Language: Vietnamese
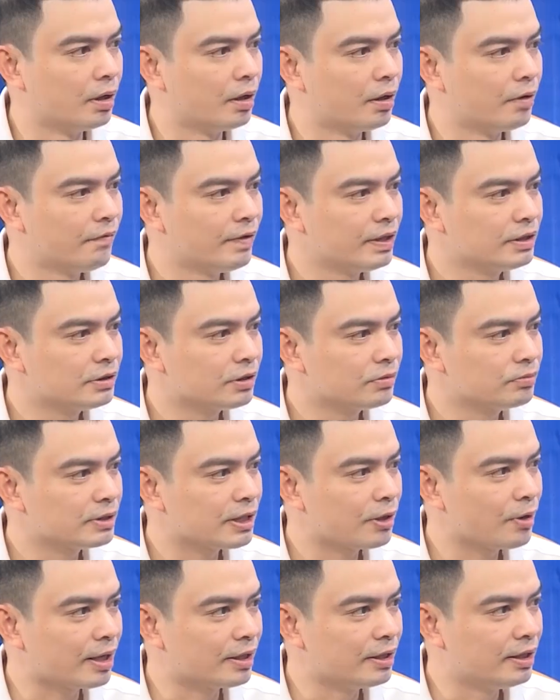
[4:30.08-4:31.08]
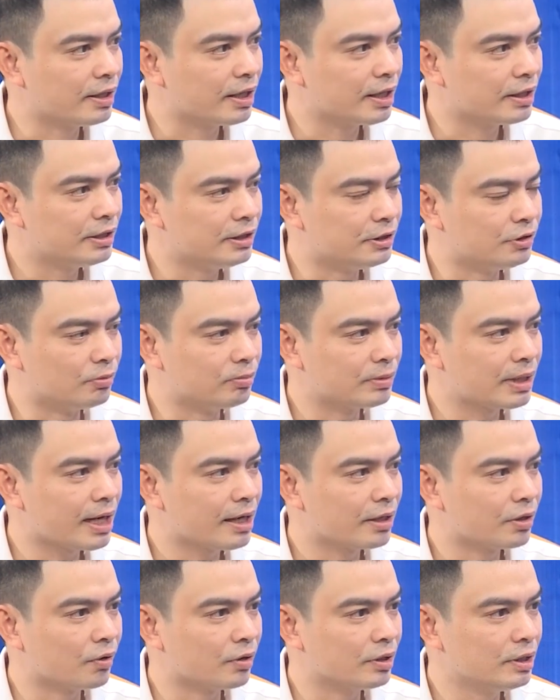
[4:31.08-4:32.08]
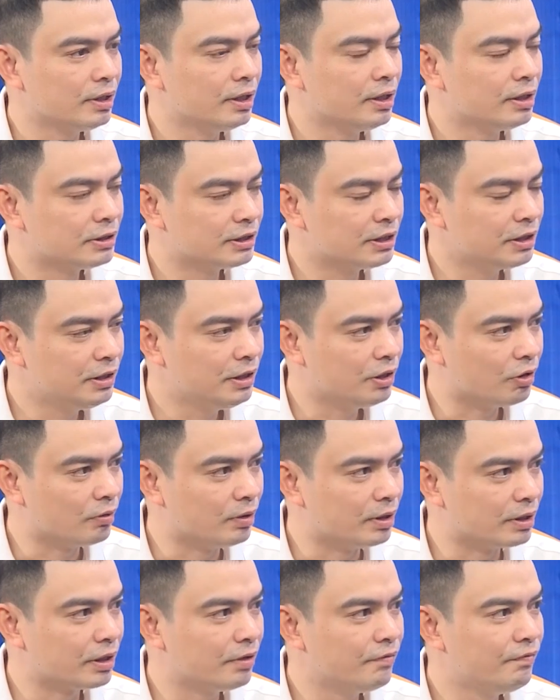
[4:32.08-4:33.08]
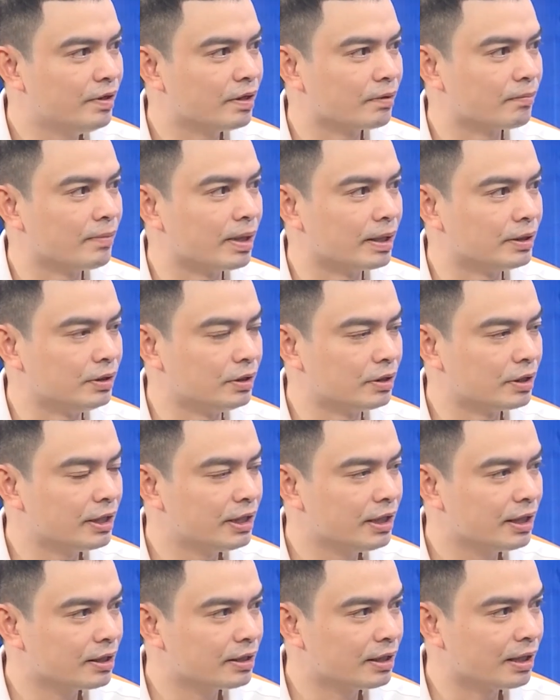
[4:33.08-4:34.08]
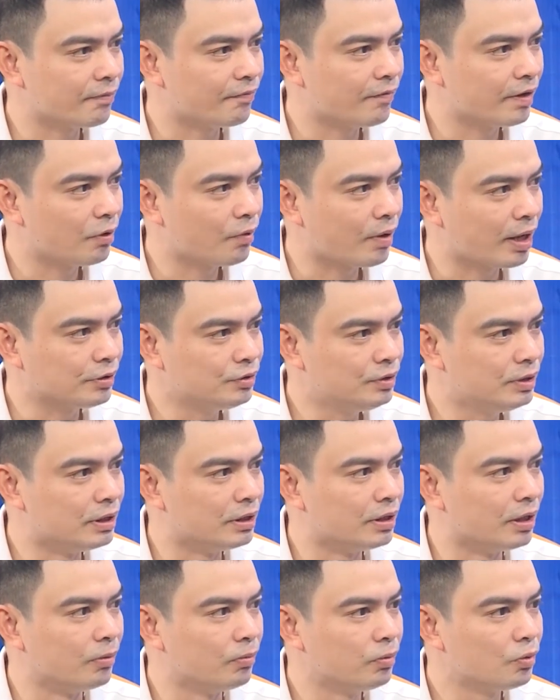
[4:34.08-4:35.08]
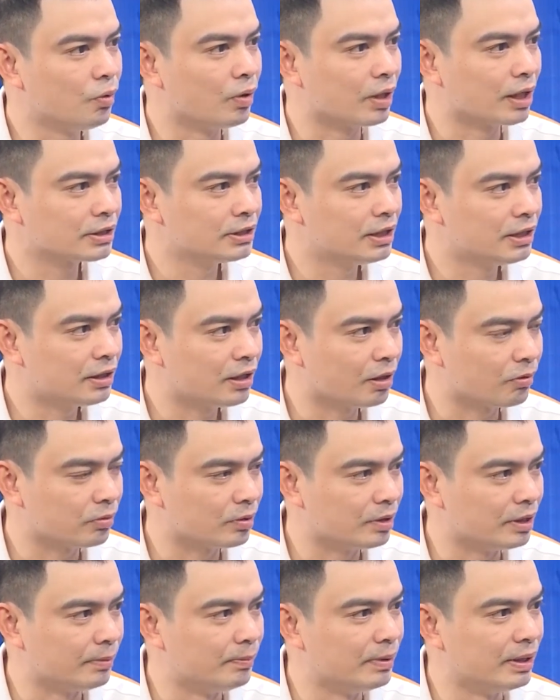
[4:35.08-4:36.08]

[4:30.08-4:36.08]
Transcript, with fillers: à, vâng trong giai đoạn hiện nay thì chúng ta nói rất nhiều đến cái việc mà những cái nét đẹp văn hóa truyền thống của các dân tộc thì